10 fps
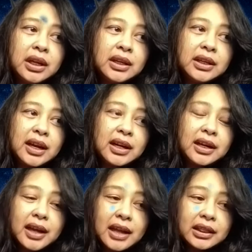yang
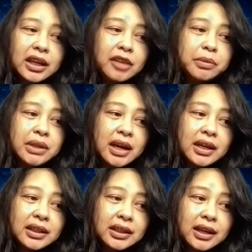negatif,
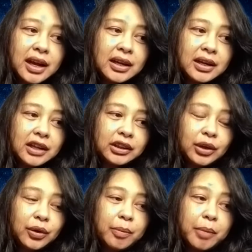menyakitkan,
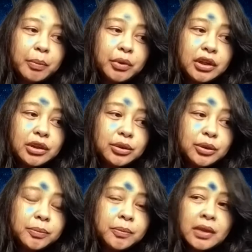atau apapun
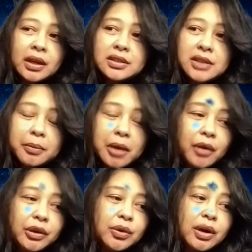itu,
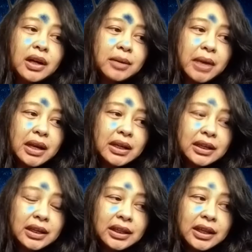somehow itu akan kembali ke
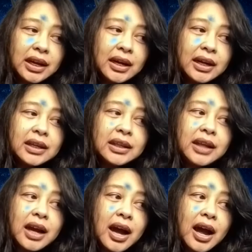kita karena
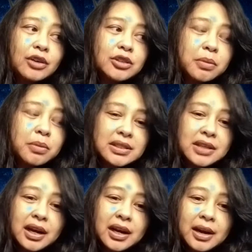kita harus
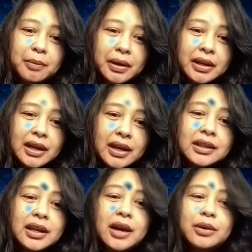merasakan apa yang
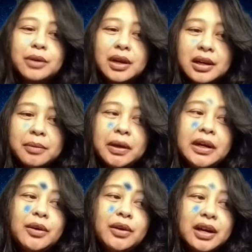kita lakukan
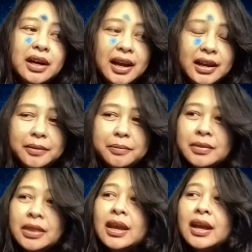kepada orang lain.
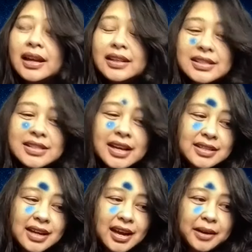Hanya
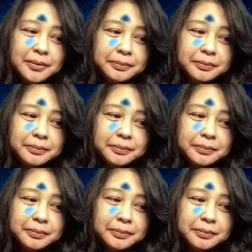saja